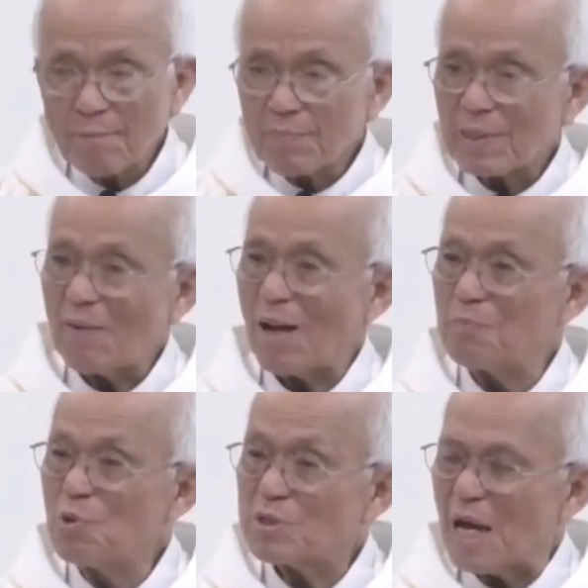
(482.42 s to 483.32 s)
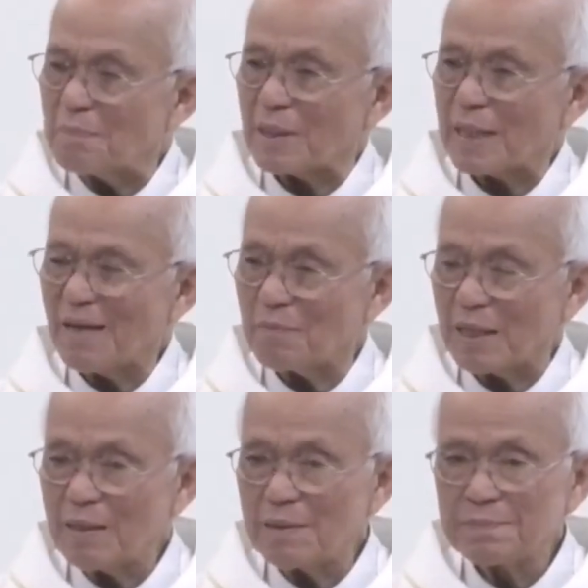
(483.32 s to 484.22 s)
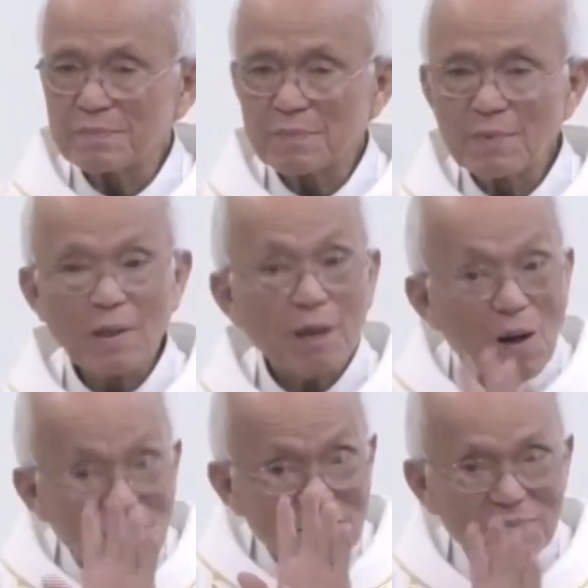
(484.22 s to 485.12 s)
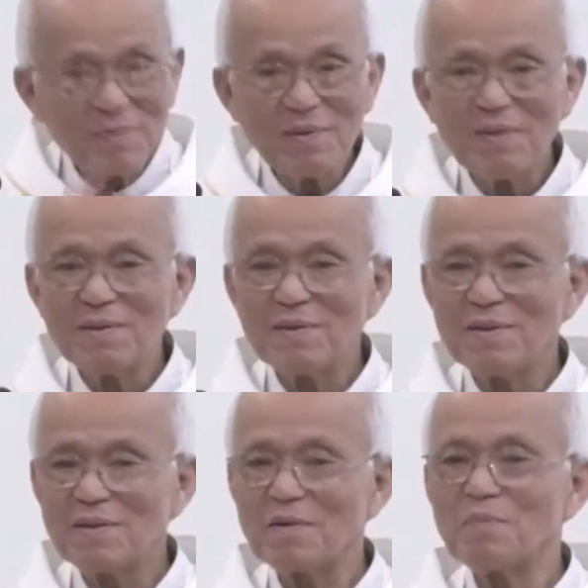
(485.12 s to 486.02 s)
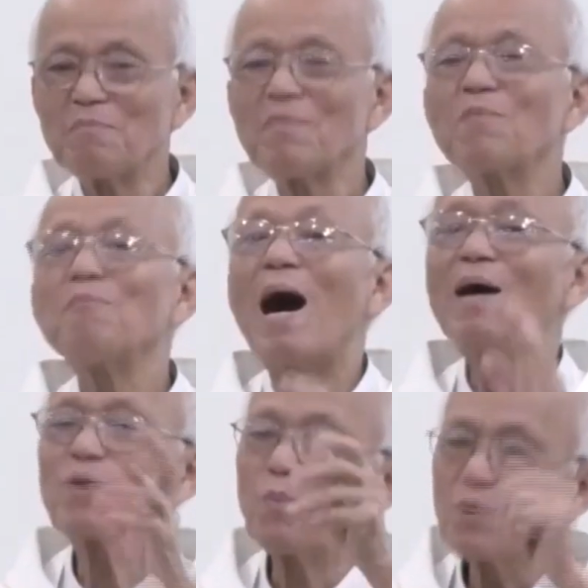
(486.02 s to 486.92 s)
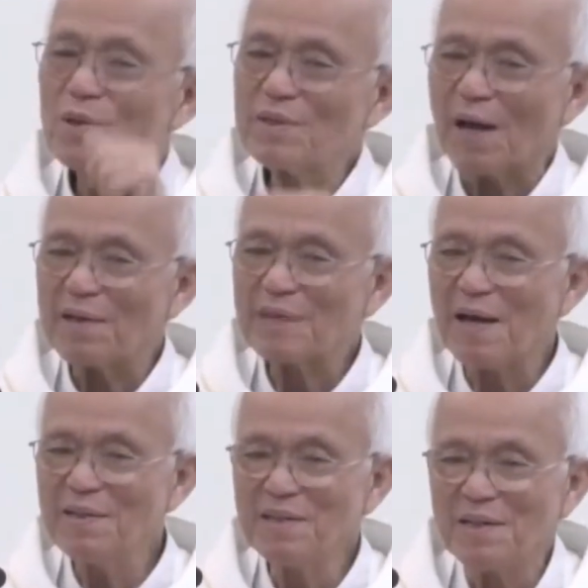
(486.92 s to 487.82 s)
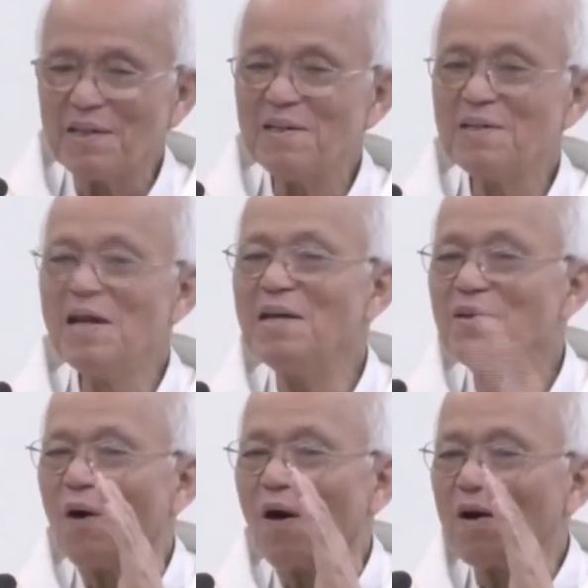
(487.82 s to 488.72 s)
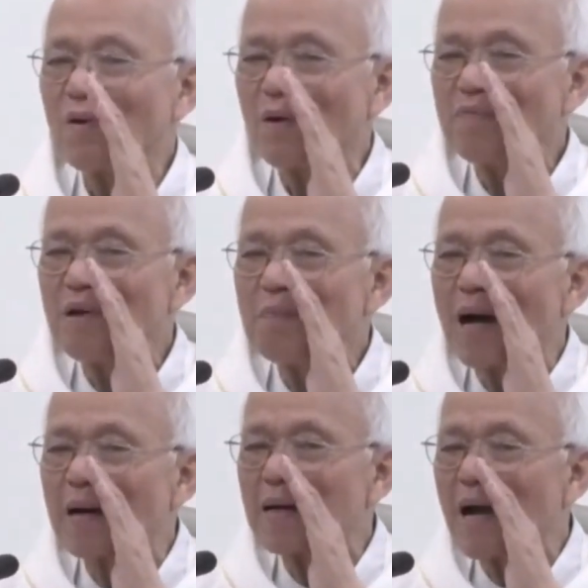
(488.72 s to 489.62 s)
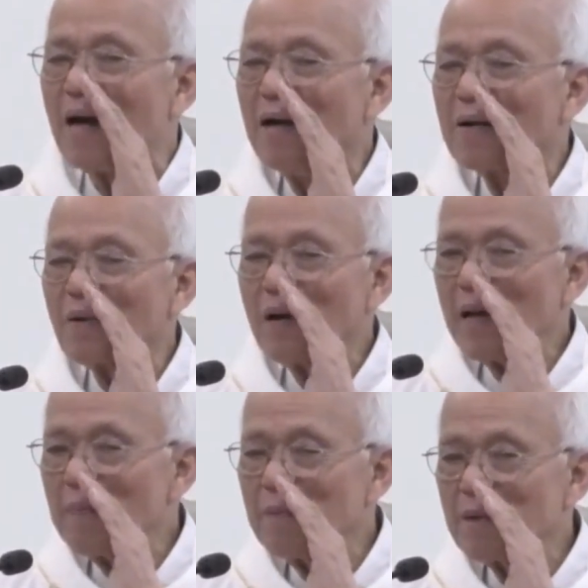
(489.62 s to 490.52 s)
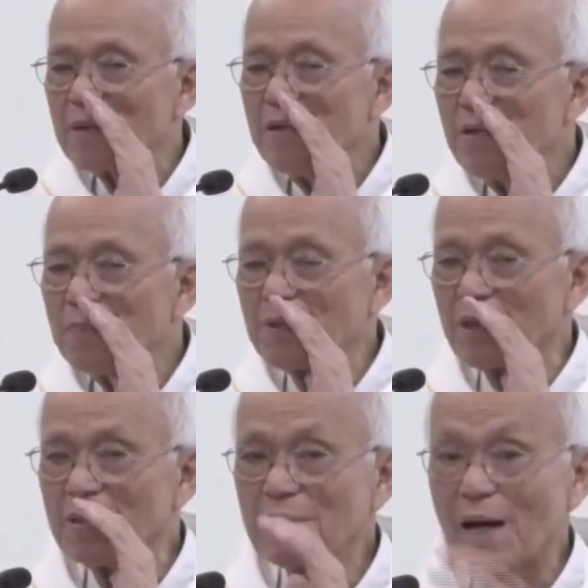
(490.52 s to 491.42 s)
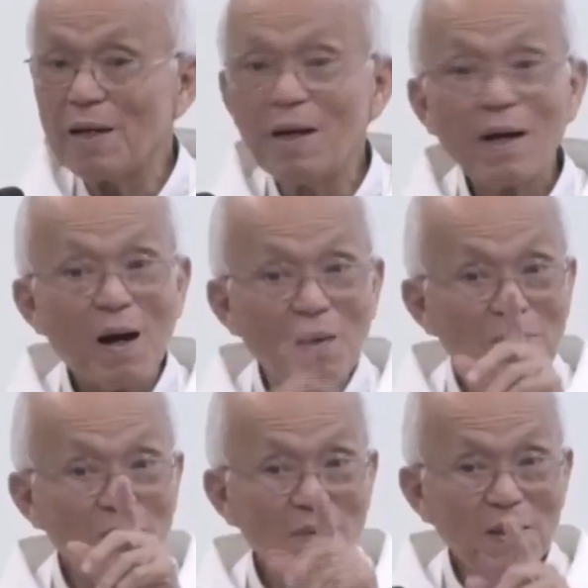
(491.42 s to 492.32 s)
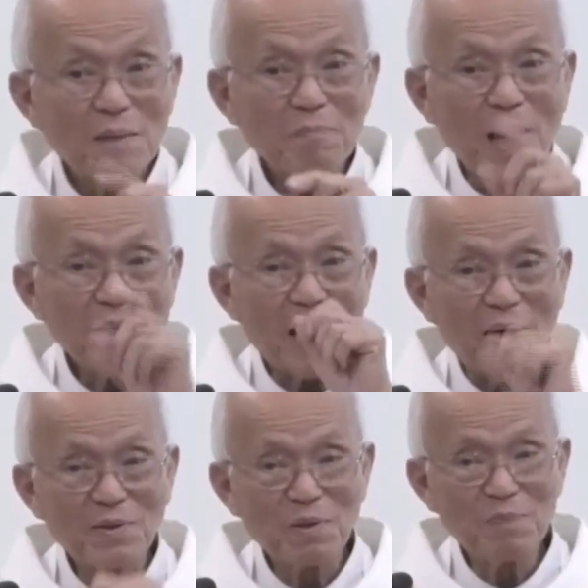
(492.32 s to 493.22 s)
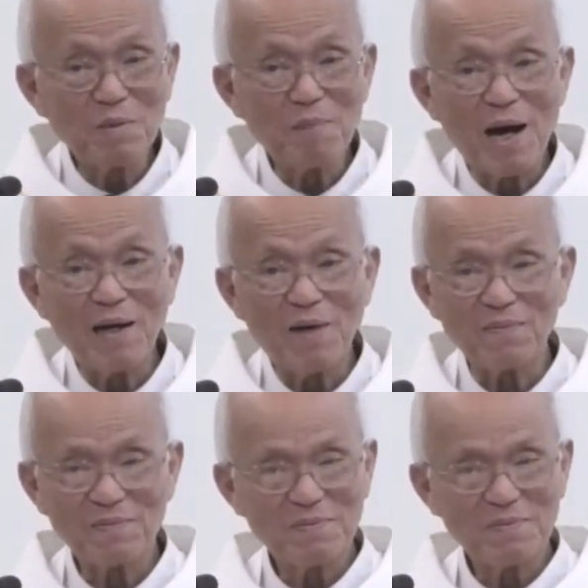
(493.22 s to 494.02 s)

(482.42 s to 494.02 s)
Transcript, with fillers: tao làm muốn chết mày thấy không mày không bà cũng có thể tế nhị đến nhỏ nói với Maria nói em đi giúp chị ta không bà dạy cho mình bài học